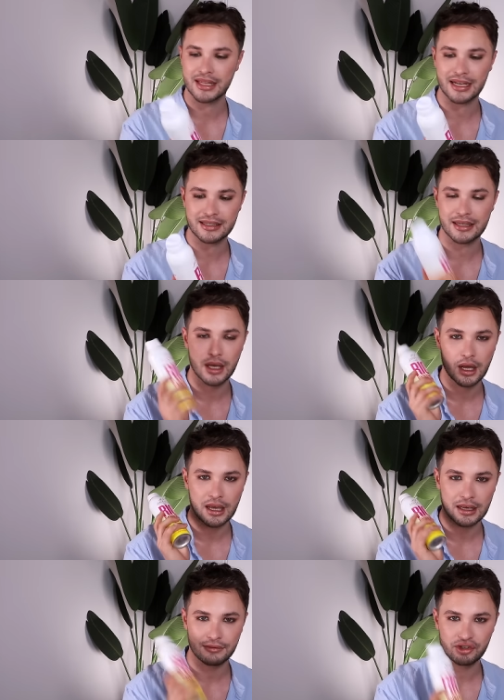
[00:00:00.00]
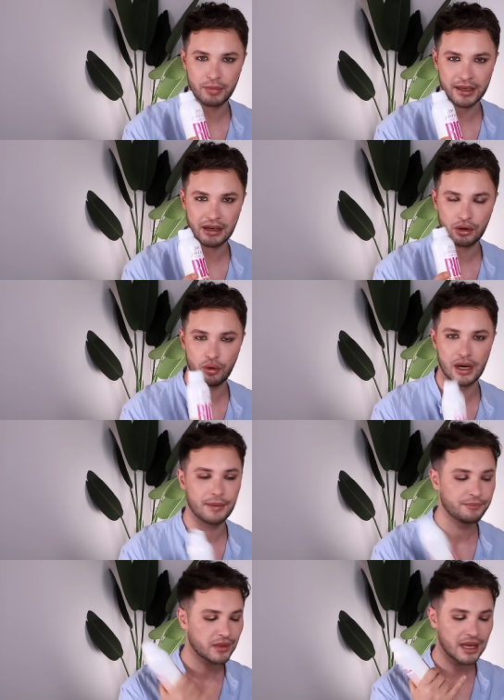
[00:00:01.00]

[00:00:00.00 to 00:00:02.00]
Das spektakulär.